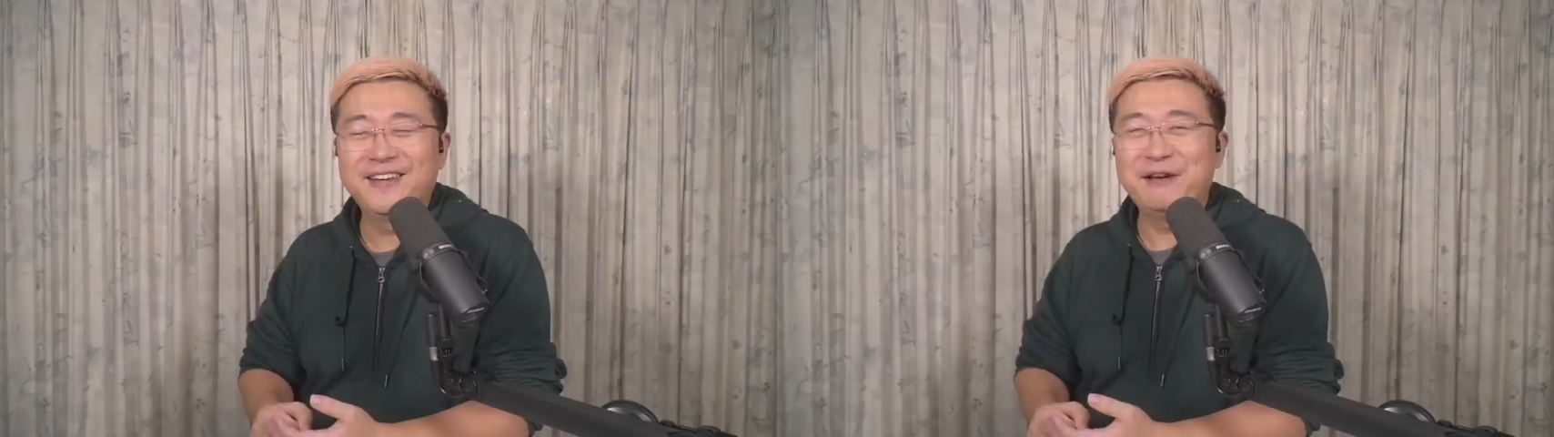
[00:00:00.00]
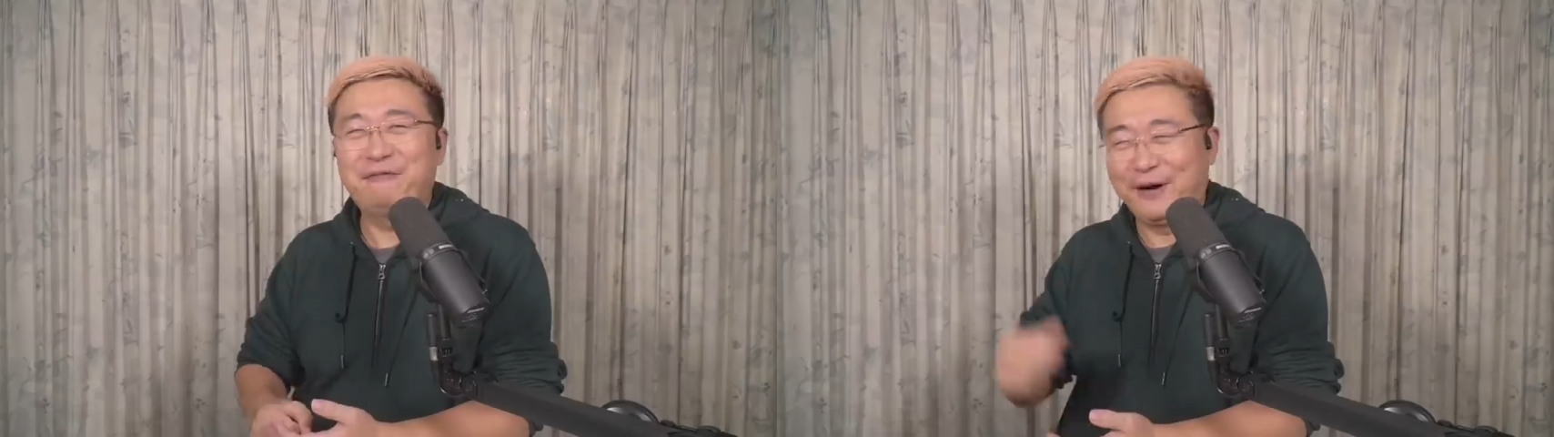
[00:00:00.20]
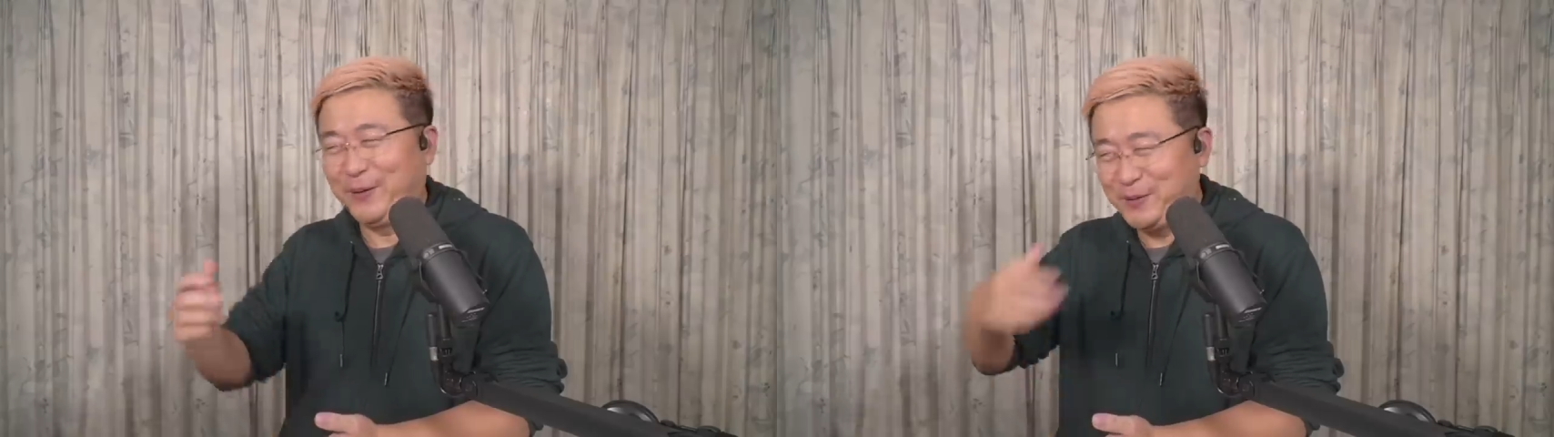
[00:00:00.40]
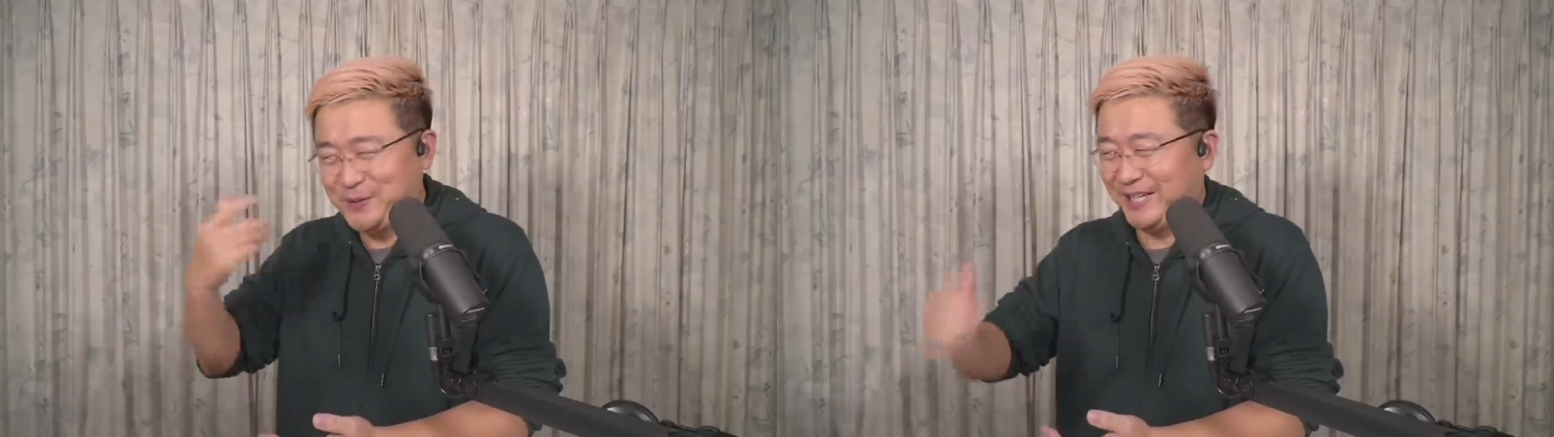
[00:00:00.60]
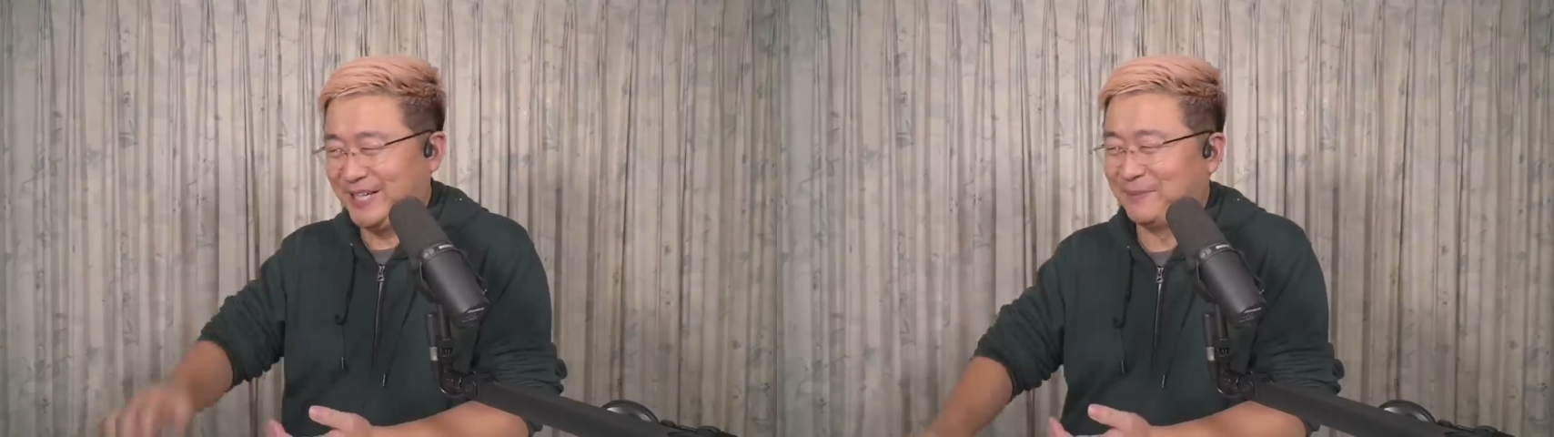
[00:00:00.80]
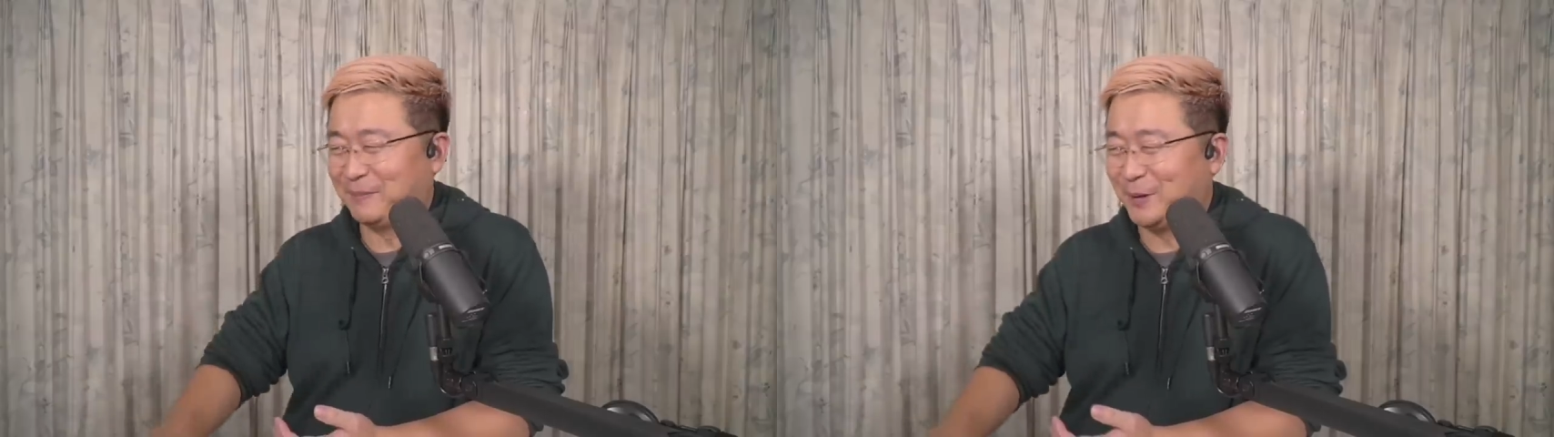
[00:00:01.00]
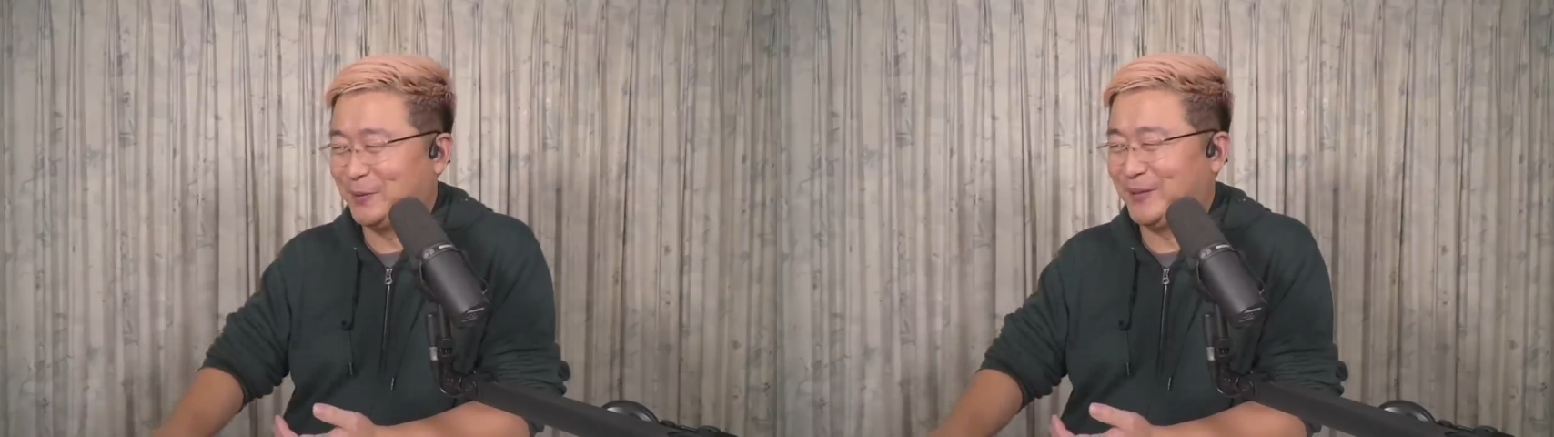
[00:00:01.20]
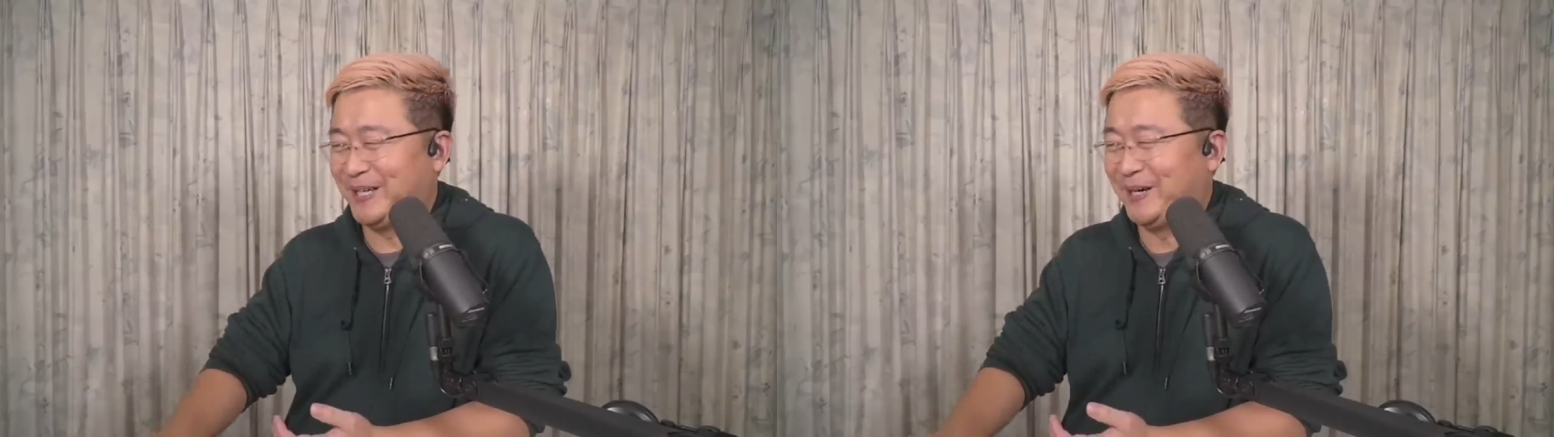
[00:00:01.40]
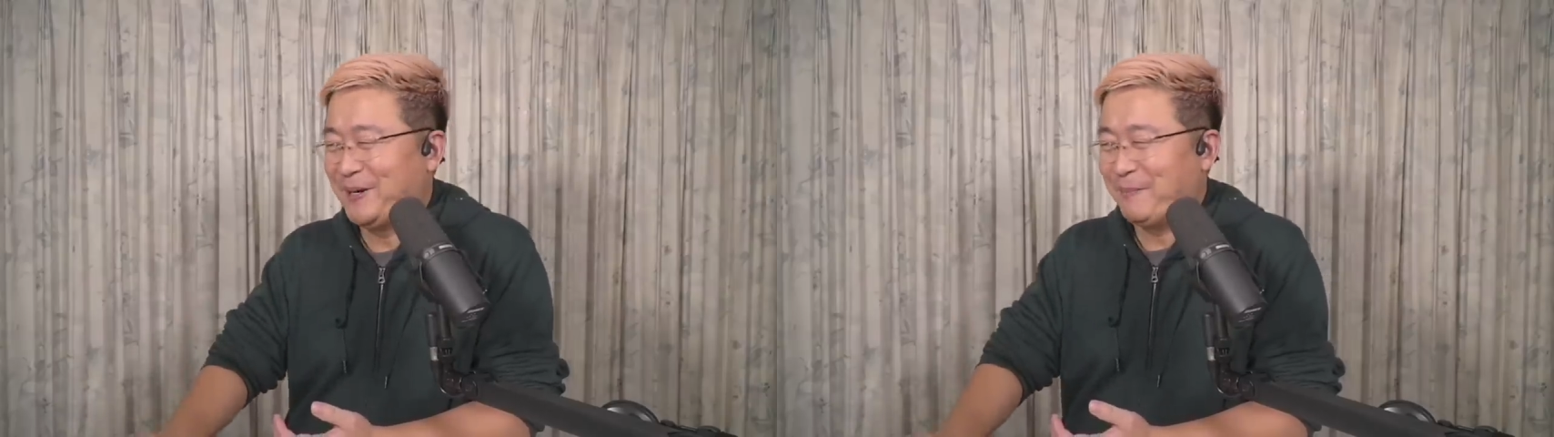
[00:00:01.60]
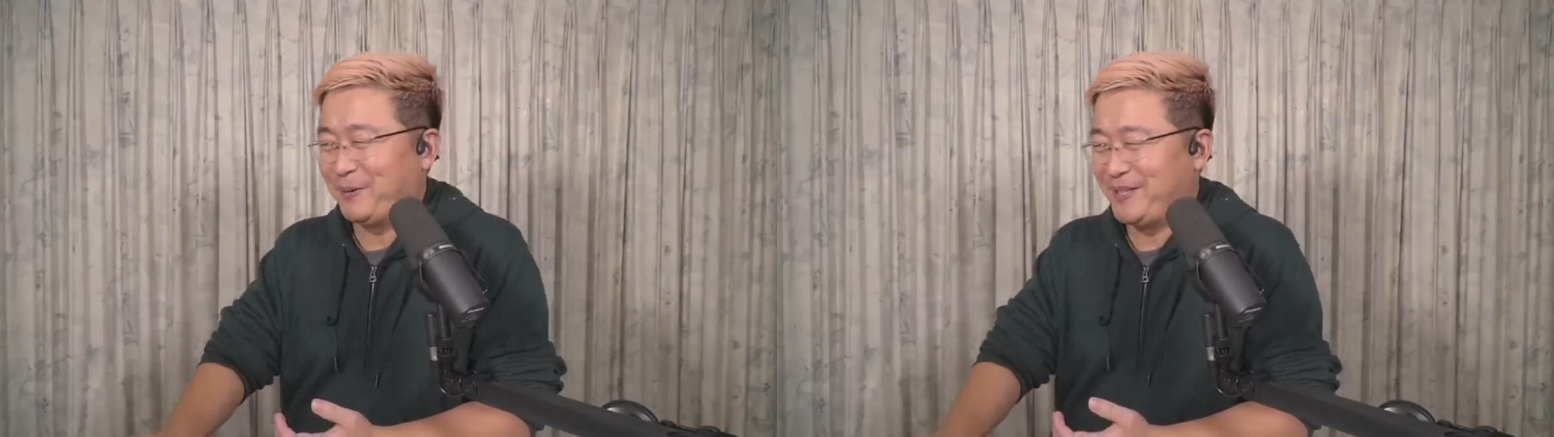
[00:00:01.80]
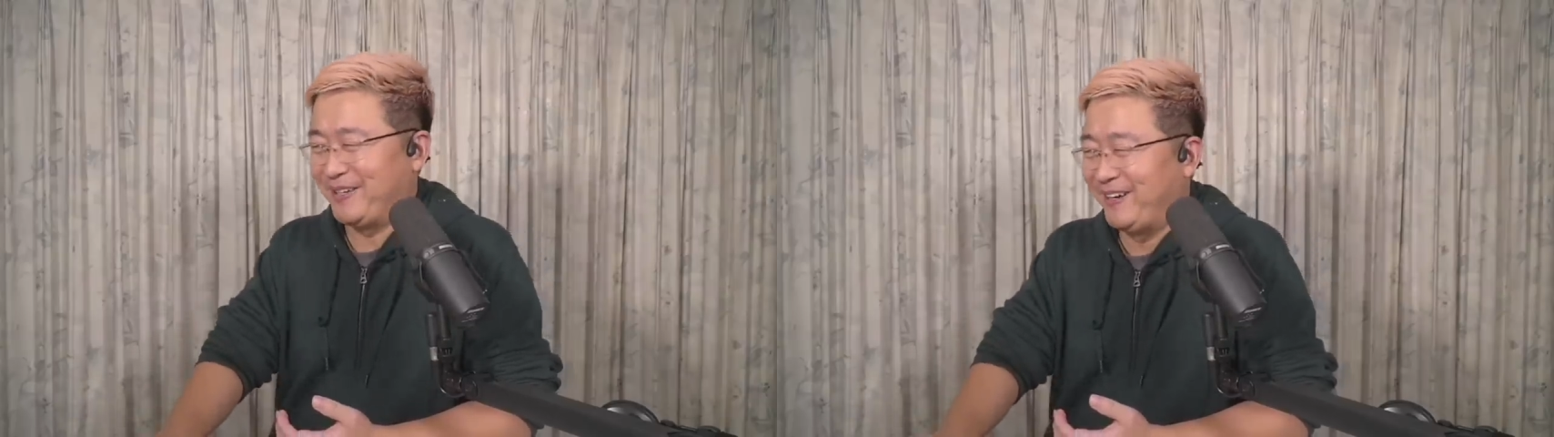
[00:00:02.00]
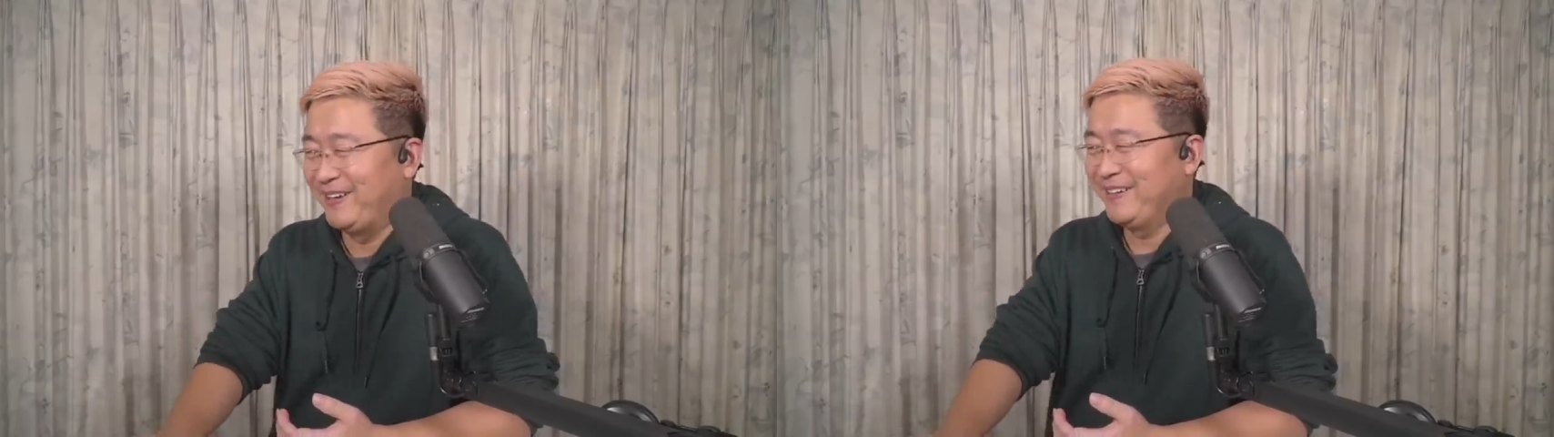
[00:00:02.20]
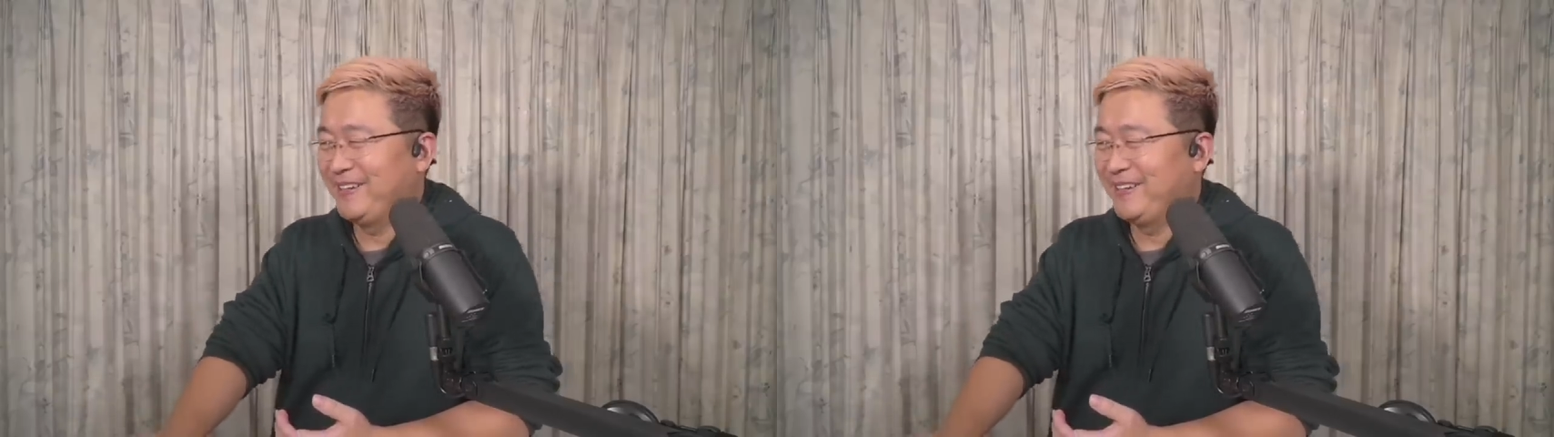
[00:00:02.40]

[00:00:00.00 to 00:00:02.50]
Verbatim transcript: 法国就是这样很矛盾的，抱歉啊。